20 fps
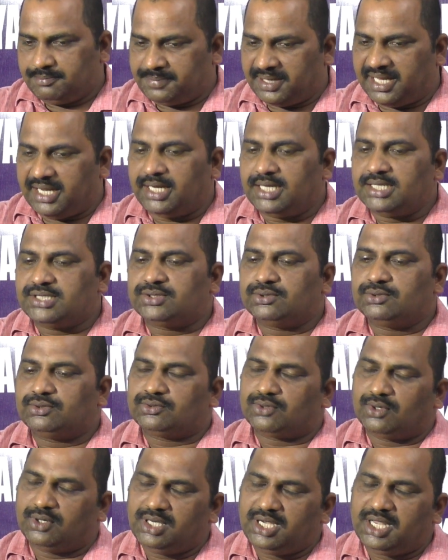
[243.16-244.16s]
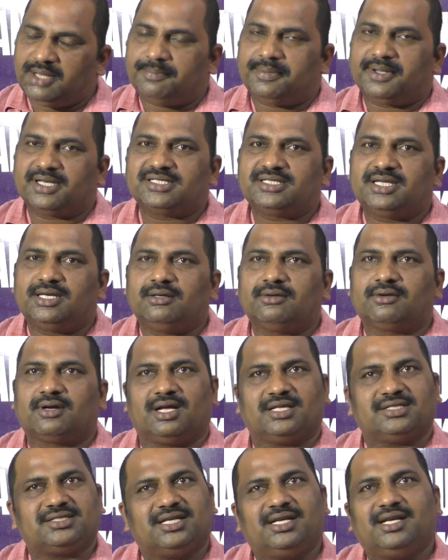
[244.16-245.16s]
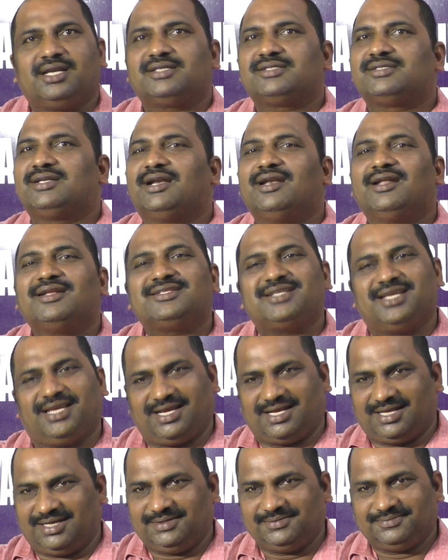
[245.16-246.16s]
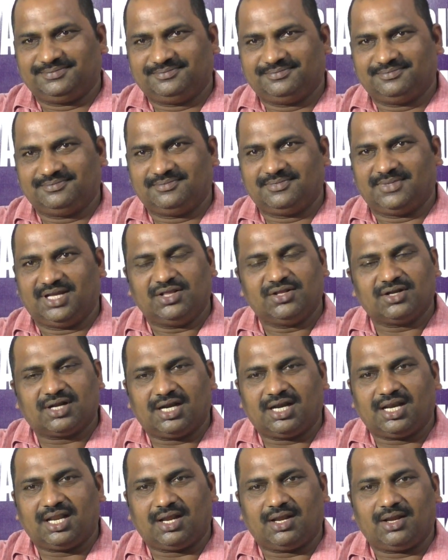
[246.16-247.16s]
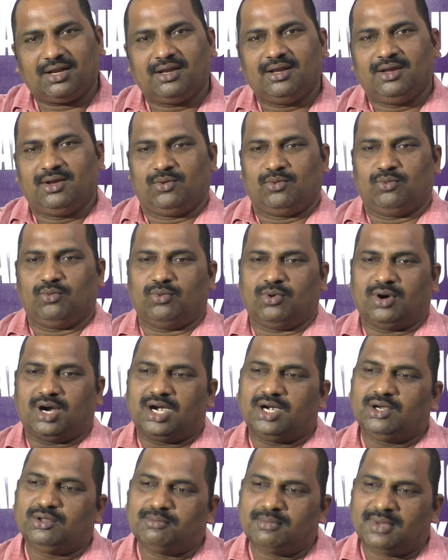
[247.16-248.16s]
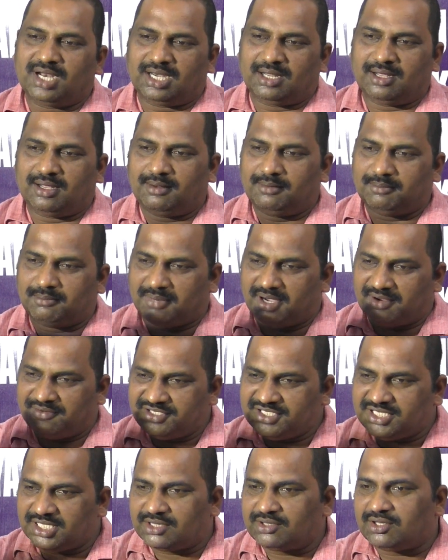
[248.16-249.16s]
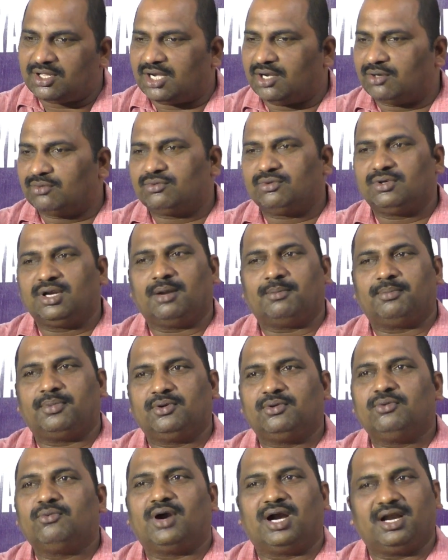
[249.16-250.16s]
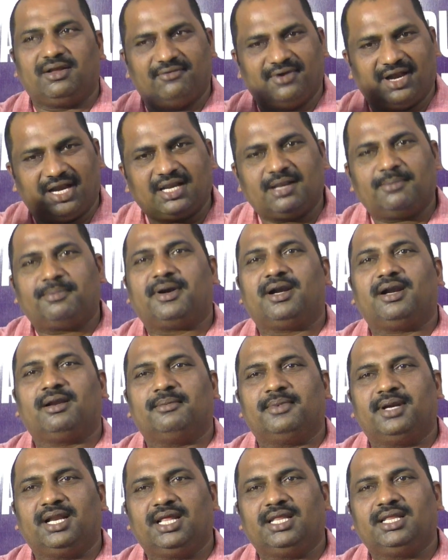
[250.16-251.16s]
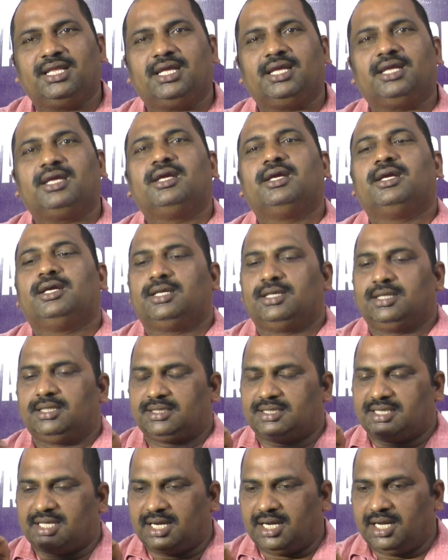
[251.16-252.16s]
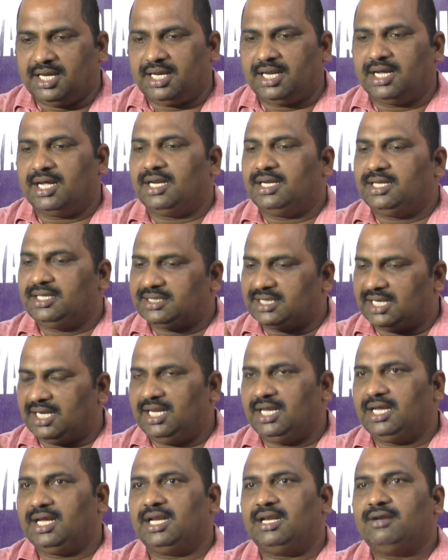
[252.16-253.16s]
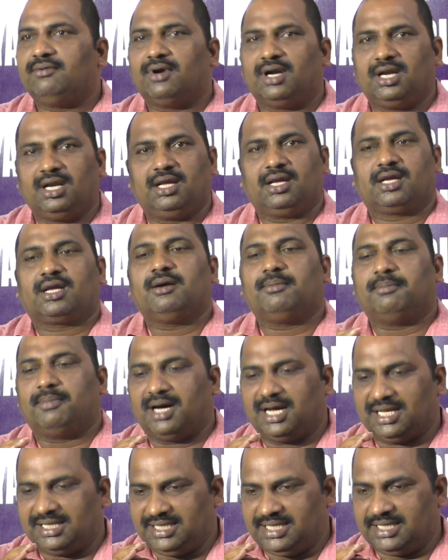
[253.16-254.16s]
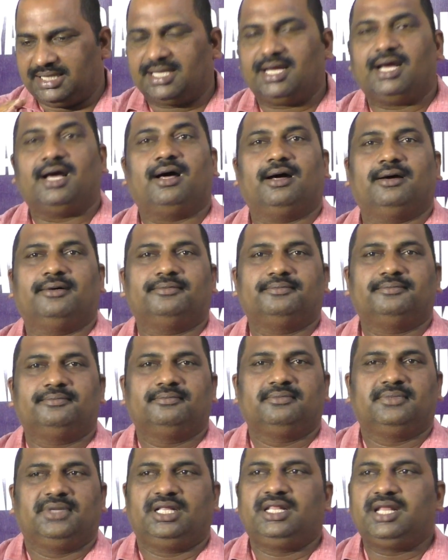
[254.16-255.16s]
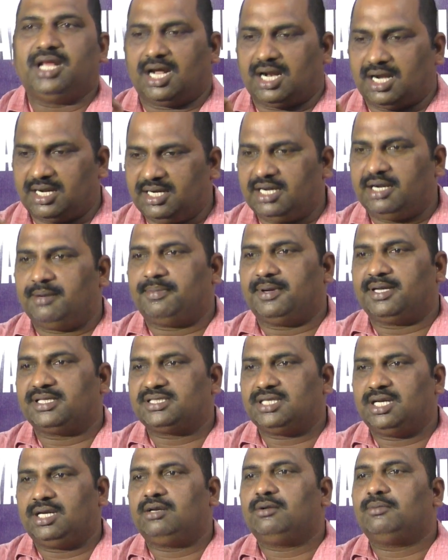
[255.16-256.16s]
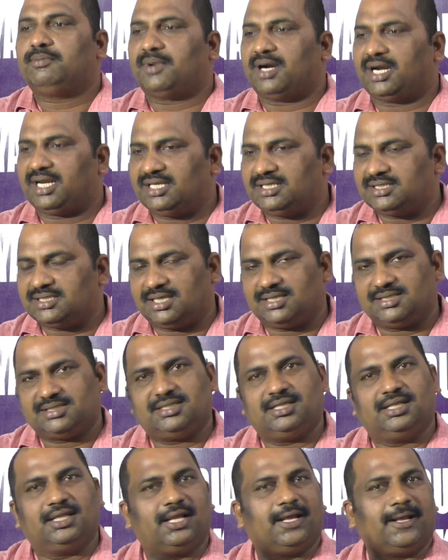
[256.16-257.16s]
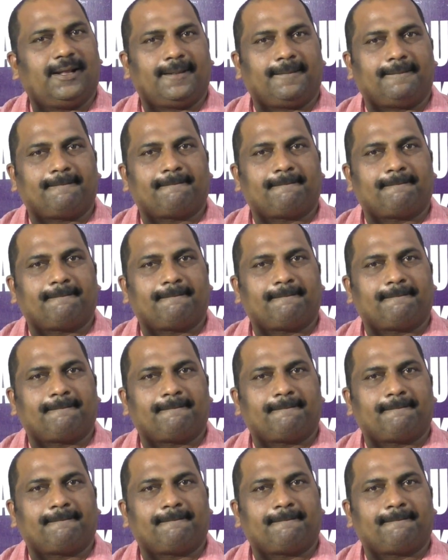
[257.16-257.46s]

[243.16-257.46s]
పేరెంట్స్ ట్వంటీ పర్సెంట్ కాన్సన్ట్రేషన్ అన్నా చేయాలి ఎందుకంటే వాడు మన భవిష్యత్తు అని అనుకున్నప్పుడు వాడి వెంట పడడం అనేది తండ్రి కానీ తల్లి కానీ వాళ్ళ యొక్క బాధ్యత ఇది హండ్రెడ్ పర్సెంట్ పాటించాల్సిందే